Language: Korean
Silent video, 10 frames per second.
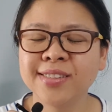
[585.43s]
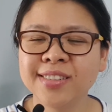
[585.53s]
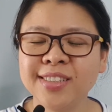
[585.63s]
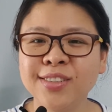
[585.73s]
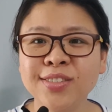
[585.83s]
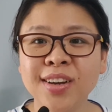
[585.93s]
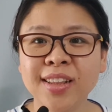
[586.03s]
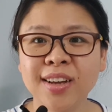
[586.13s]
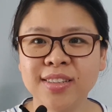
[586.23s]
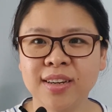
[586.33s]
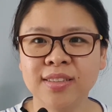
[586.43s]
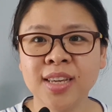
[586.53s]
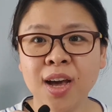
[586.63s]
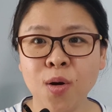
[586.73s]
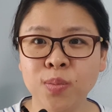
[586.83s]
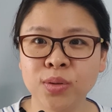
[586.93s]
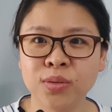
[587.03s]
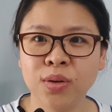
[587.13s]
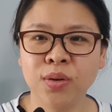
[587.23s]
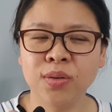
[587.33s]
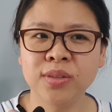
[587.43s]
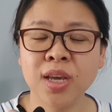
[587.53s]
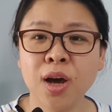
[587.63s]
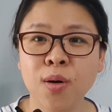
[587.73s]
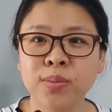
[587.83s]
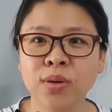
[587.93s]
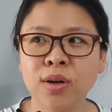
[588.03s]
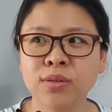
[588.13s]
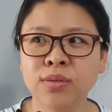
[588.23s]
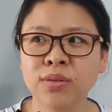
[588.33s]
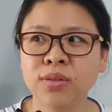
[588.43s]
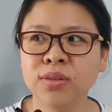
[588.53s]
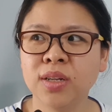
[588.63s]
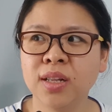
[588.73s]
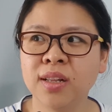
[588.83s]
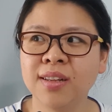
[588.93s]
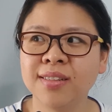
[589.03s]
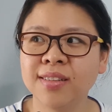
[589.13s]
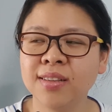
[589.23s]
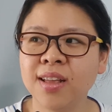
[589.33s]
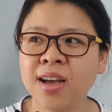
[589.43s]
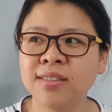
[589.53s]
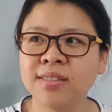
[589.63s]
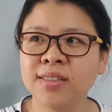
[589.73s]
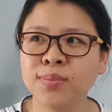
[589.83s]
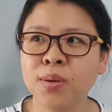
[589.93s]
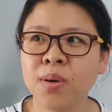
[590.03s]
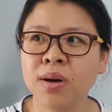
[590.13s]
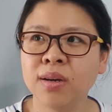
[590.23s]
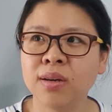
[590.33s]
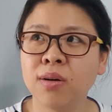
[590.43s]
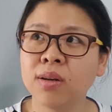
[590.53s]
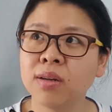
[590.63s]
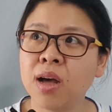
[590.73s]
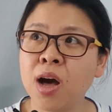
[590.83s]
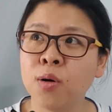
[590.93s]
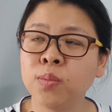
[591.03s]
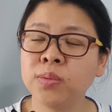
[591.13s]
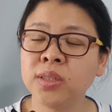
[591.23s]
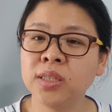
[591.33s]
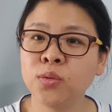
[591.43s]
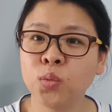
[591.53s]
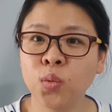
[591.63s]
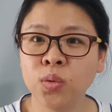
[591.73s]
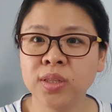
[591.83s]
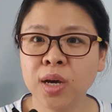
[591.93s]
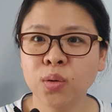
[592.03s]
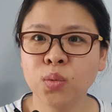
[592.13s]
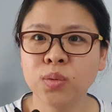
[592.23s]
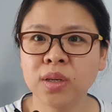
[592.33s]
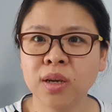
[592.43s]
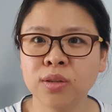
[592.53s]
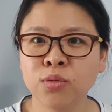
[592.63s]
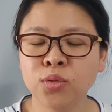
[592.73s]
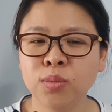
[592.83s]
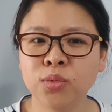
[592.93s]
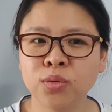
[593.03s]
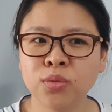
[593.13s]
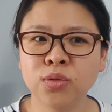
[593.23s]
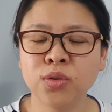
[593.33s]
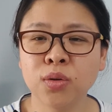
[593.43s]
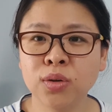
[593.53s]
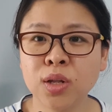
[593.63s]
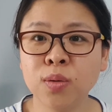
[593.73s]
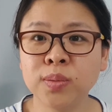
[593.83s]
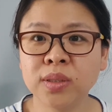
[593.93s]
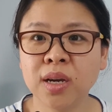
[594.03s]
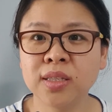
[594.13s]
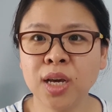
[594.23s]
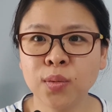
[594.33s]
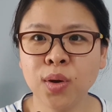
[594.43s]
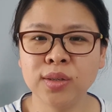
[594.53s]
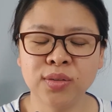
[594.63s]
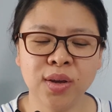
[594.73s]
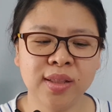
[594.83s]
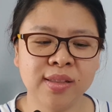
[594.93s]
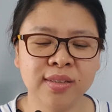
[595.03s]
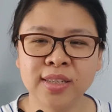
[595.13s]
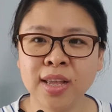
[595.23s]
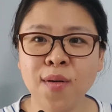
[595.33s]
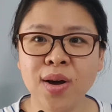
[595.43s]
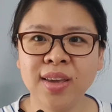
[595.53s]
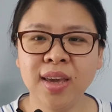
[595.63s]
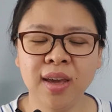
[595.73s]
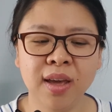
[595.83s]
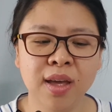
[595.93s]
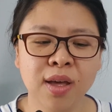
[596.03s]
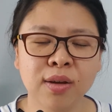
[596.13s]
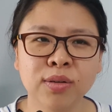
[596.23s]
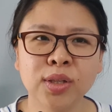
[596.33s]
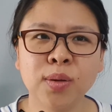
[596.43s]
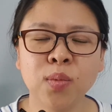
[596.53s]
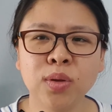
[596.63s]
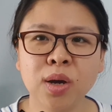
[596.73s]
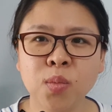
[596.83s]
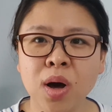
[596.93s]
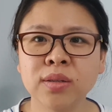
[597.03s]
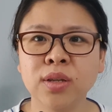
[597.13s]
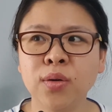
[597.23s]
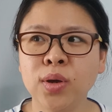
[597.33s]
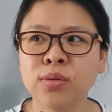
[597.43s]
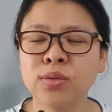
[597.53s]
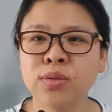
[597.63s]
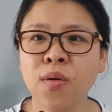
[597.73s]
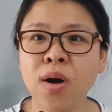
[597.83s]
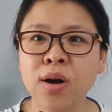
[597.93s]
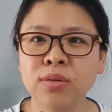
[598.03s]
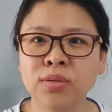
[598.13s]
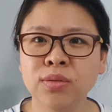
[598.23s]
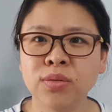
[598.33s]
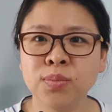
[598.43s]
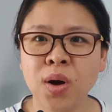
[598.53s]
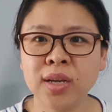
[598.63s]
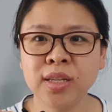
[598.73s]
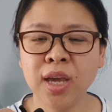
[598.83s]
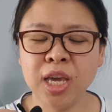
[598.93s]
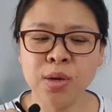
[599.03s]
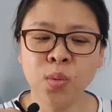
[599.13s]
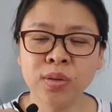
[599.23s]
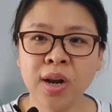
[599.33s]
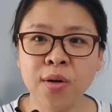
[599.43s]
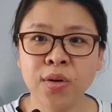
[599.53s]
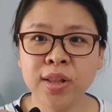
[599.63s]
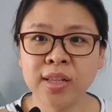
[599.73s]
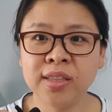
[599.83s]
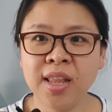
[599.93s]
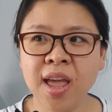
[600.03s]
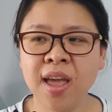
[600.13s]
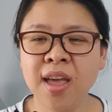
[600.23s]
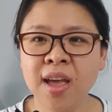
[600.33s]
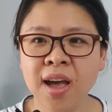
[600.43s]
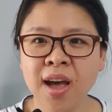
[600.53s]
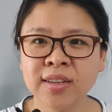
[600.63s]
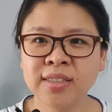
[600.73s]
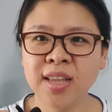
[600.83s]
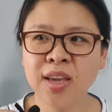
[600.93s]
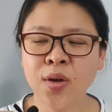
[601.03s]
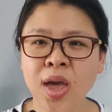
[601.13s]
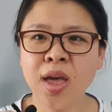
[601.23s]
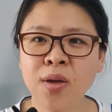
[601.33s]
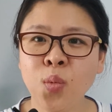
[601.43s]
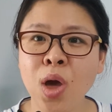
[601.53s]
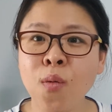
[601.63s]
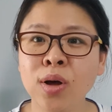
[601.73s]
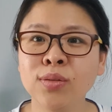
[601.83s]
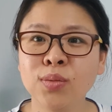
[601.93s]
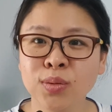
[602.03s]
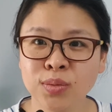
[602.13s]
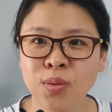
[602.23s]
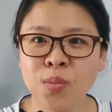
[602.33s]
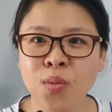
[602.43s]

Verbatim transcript: 그 이유 중 하나가 제가 차가 없었어요. 차가 없어가지고 음, 아침에 막 아홉 시 정도 이제 학교 도착해서 수업 듣고 저녁 일곱 시까지 학교에 있어야 됐는데 상황이 그러다 보니까 뭐 학생회도 들어가 가지고 뭐 학생회 임원을 한 건 아닌데 학생회 회원으로서 뭐